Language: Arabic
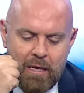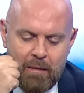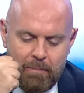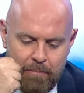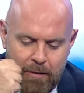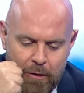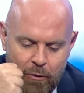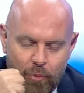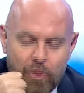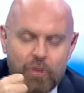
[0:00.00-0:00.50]

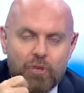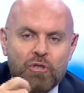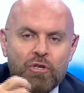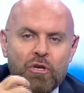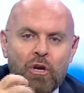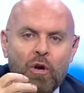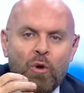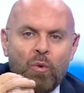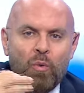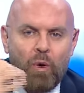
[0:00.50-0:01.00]
بالوجه
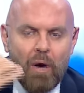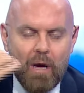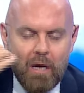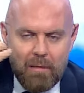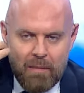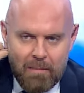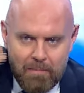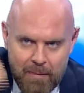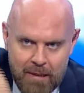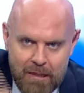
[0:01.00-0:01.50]

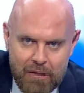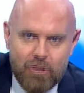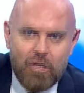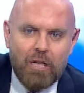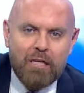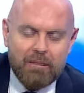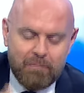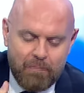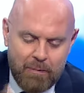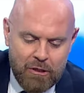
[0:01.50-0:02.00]

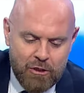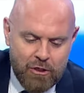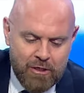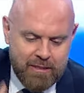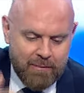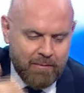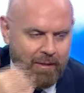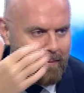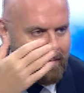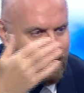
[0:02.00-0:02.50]
وبالجلد
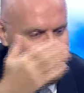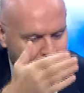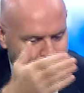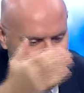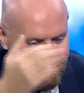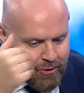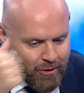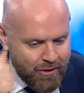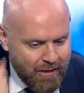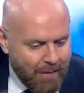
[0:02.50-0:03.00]
بالجسم كمان،
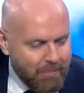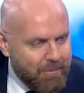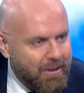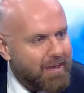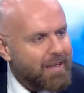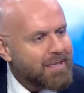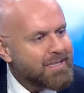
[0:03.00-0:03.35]
دكتور عبد الله